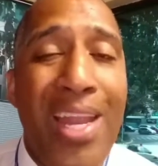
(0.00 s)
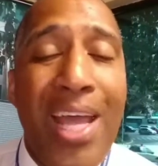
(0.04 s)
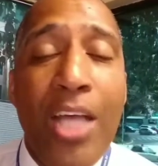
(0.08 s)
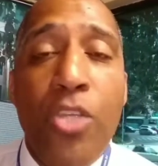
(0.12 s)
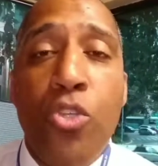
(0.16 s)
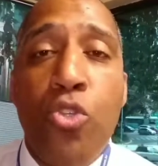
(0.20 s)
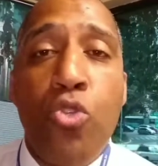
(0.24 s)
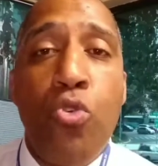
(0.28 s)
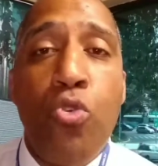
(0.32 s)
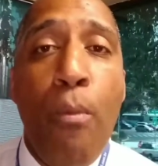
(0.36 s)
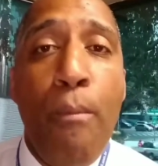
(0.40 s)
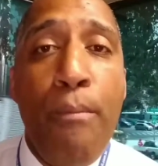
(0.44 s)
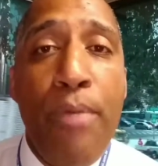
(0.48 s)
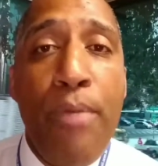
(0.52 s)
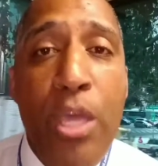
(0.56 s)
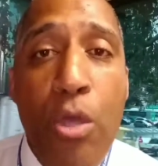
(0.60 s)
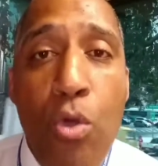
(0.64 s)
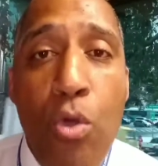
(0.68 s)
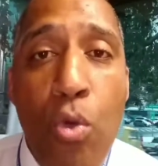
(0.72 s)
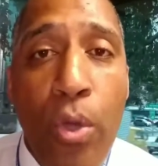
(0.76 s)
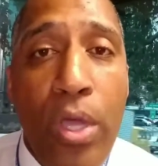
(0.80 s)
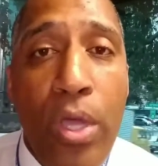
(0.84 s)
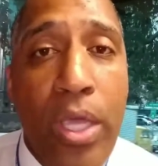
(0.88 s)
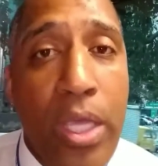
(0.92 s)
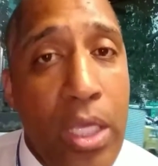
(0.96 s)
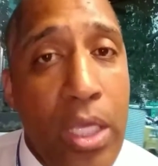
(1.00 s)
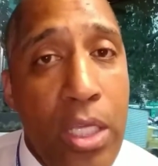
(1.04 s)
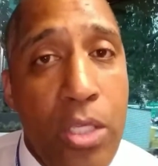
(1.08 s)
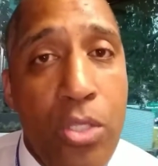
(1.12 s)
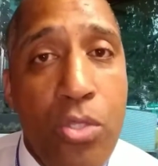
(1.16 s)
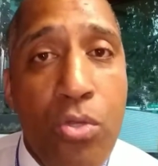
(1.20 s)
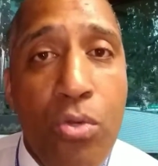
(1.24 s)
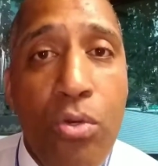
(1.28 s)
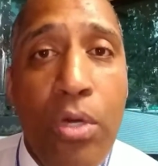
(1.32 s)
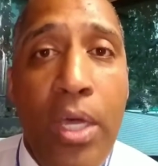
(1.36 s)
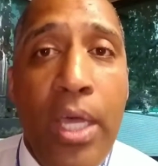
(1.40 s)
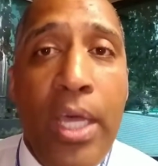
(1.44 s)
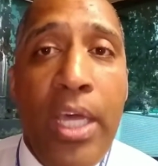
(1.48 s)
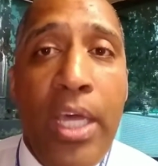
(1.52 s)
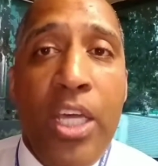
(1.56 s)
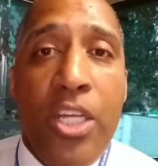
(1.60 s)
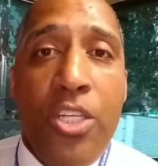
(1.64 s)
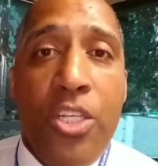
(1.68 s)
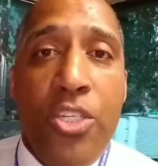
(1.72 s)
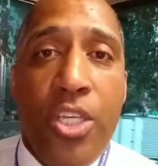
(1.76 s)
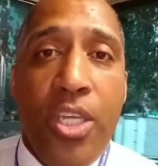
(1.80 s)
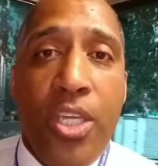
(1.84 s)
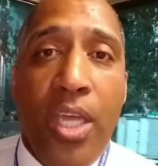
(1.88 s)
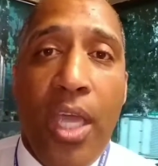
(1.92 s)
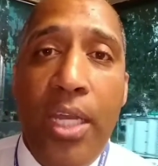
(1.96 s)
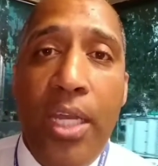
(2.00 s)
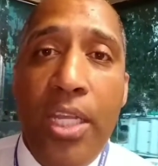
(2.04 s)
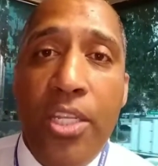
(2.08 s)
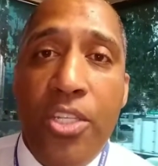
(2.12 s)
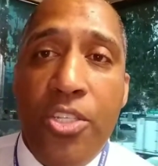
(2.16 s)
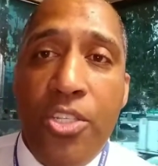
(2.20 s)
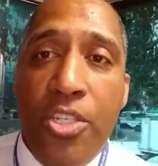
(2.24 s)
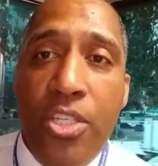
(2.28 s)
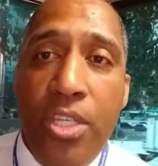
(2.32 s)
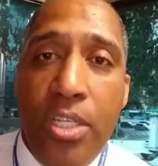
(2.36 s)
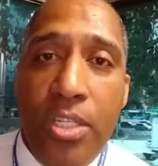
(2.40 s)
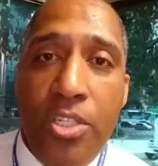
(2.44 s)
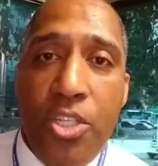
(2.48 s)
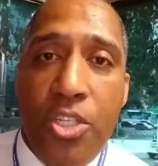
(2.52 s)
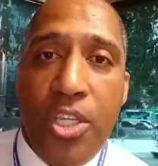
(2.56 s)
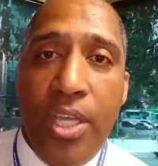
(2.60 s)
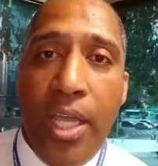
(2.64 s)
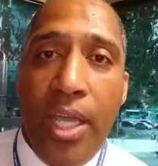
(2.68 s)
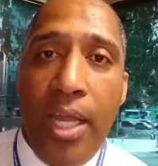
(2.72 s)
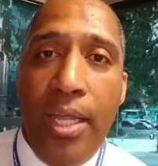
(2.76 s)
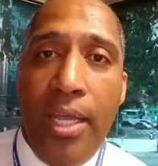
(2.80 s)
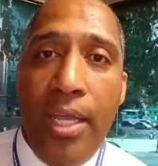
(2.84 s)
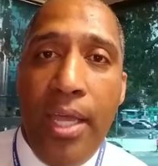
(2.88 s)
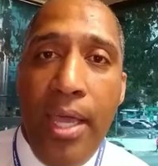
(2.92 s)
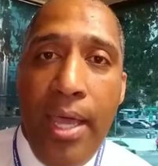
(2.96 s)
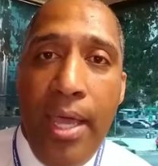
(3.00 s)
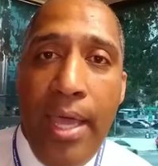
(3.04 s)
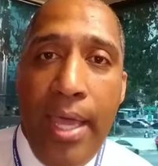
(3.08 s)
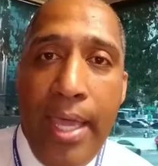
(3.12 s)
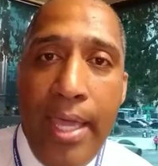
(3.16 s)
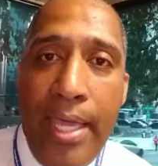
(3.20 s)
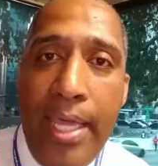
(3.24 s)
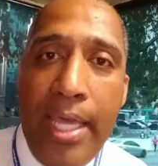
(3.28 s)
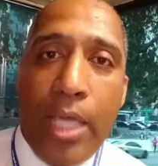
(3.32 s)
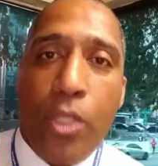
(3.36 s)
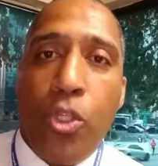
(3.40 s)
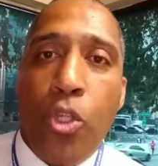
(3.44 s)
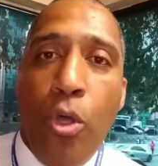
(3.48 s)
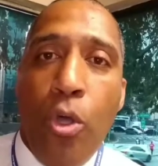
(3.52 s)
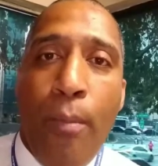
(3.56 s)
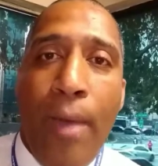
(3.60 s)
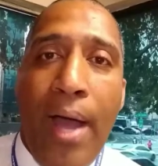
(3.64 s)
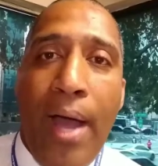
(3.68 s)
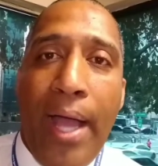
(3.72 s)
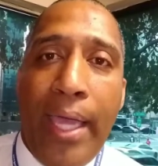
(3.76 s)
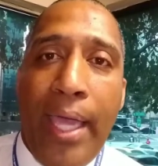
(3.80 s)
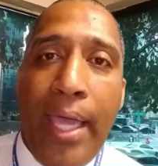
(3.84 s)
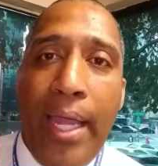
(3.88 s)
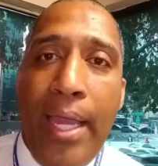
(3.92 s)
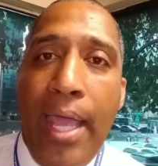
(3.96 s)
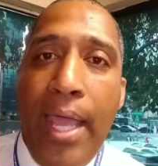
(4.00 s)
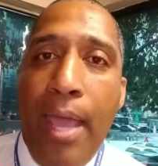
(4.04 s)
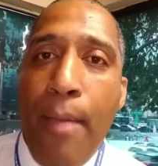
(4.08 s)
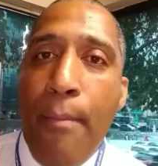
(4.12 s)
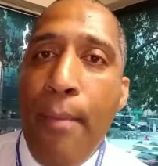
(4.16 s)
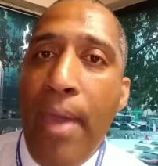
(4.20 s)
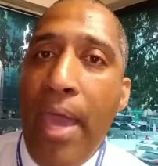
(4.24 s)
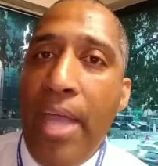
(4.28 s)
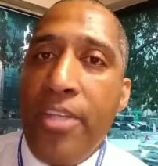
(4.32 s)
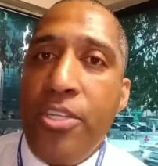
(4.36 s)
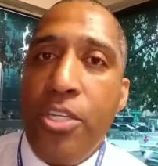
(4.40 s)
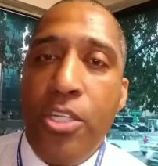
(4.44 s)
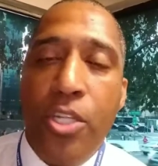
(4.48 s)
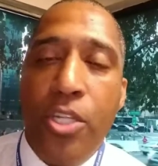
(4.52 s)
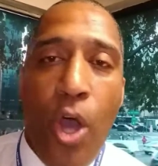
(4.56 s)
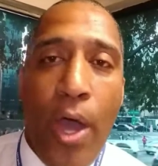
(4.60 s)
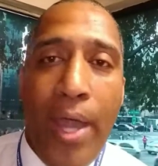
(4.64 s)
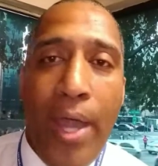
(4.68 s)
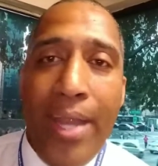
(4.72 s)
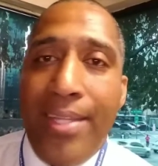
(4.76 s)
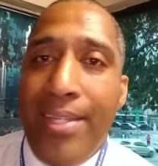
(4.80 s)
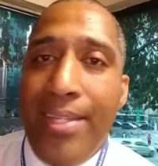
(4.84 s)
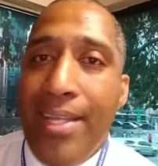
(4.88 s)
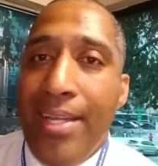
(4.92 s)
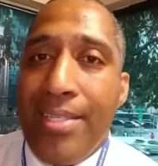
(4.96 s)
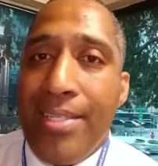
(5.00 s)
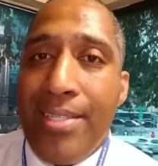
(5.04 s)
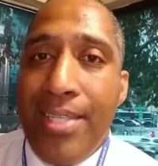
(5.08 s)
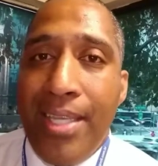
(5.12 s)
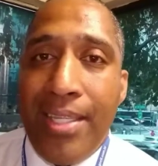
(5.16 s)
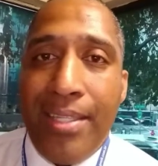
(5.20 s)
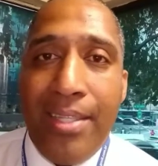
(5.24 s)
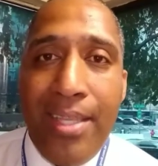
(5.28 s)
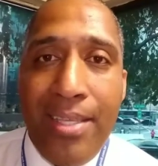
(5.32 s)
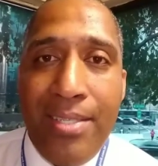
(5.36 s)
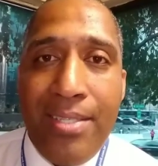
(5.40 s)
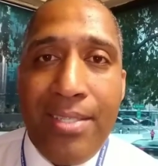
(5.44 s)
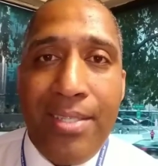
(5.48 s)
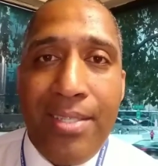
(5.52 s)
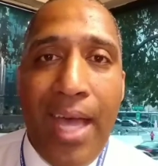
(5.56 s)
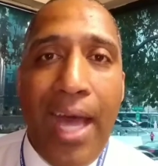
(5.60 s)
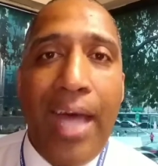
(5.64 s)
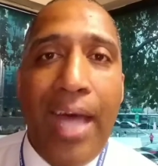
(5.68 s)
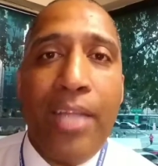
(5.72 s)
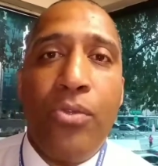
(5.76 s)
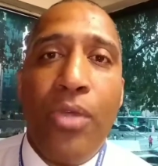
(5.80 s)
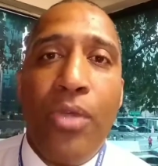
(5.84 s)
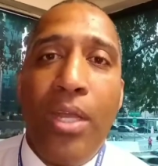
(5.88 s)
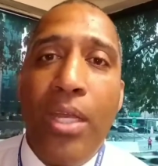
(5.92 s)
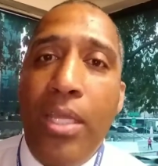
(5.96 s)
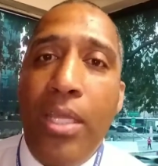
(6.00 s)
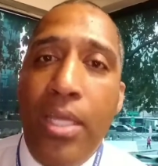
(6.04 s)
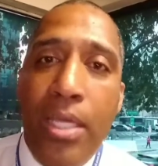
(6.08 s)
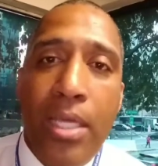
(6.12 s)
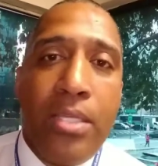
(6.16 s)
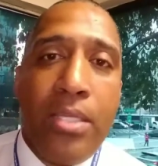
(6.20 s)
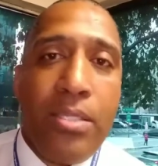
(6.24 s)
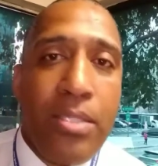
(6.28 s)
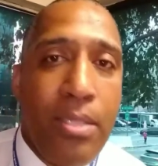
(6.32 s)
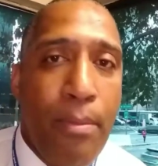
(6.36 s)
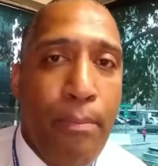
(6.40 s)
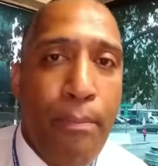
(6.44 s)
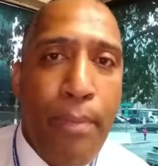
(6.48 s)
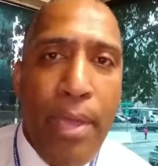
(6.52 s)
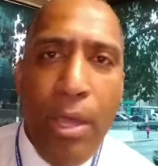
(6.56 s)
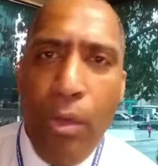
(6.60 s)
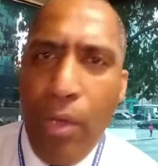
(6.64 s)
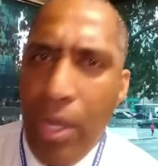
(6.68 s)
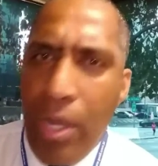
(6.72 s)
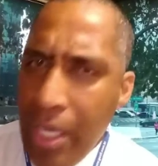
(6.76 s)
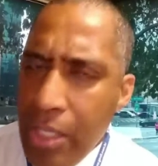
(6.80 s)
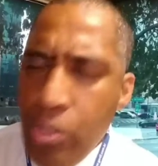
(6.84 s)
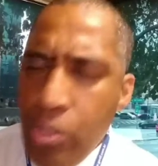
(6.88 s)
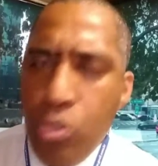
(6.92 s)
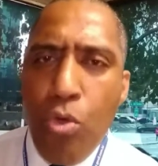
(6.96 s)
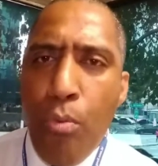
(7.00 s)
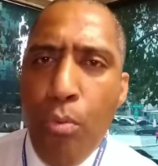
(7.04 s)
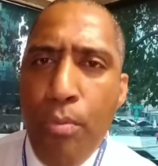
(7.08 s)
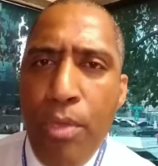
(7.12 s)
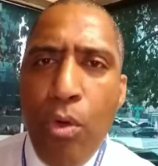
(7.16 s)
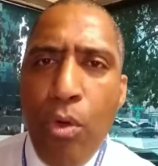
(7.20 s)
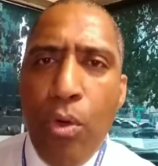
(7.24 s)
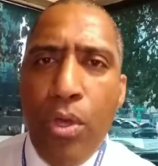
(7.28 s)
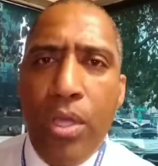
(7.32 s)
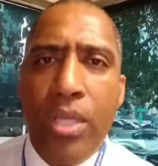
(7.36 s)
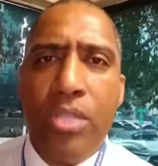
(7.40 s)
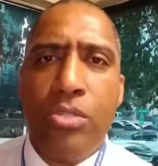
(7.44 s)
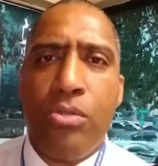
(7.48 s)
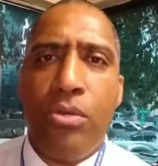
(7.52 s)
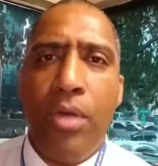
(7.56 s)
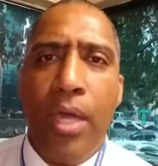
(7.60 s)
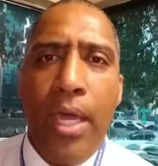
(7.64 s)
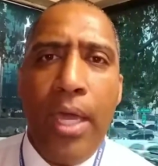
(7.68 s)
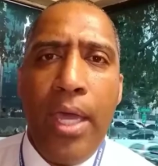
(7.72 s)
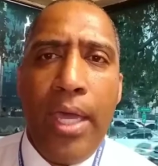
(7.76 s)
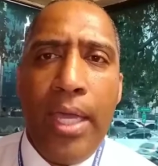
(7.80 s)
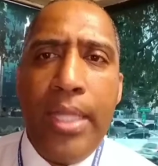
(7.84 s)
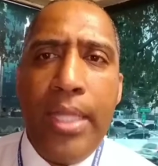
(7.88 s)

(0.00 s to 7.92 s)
Ele assumiu o risco de que ele, de que ele ia tomar aquele remédio e na hora dele ser testado ele ia ser pego. Ele assumiu o risco.